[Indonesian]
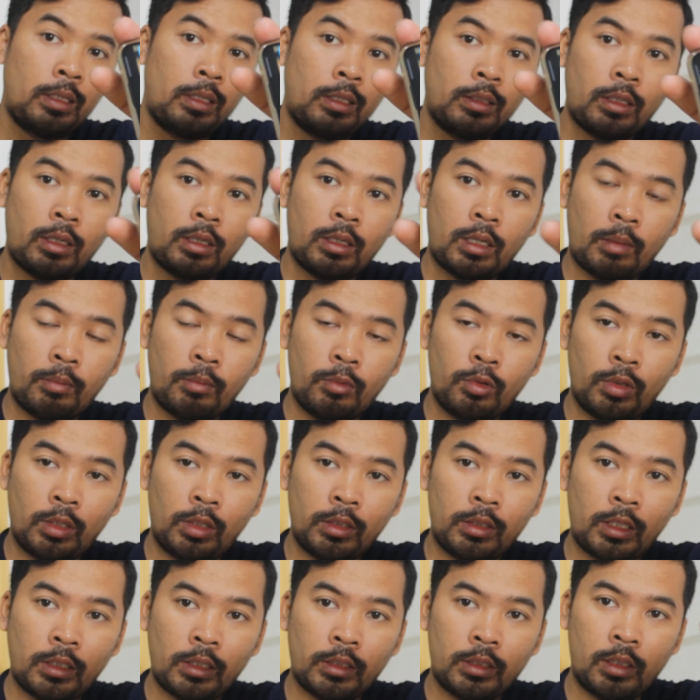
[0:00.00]
ini kita rekam dulu
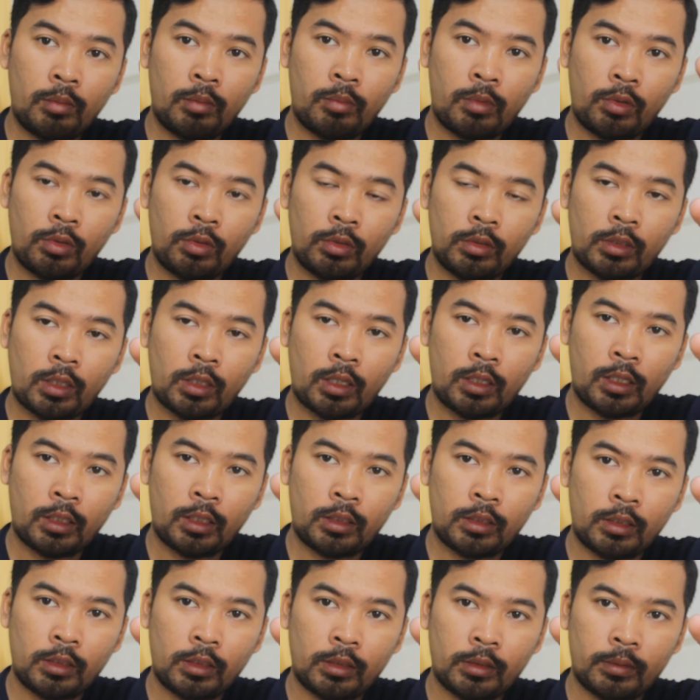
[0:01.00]
nanti hasilnya baru kita
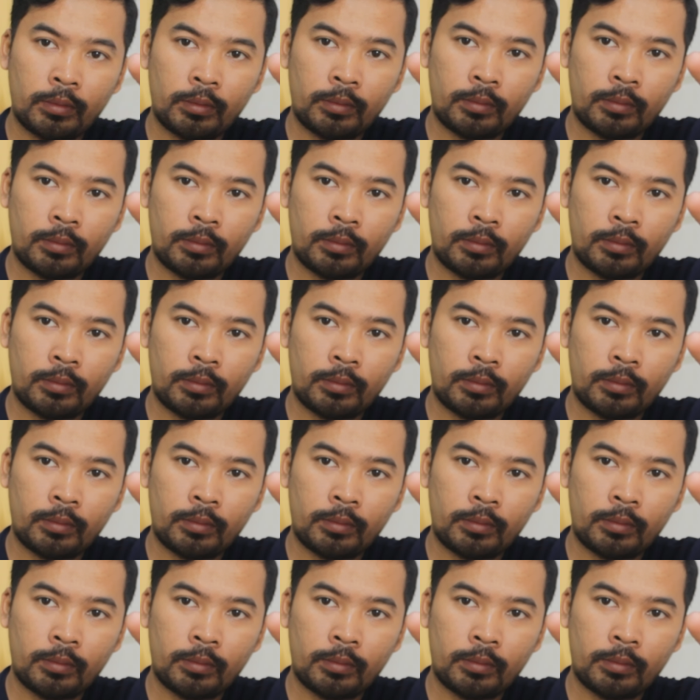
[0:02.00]
liatin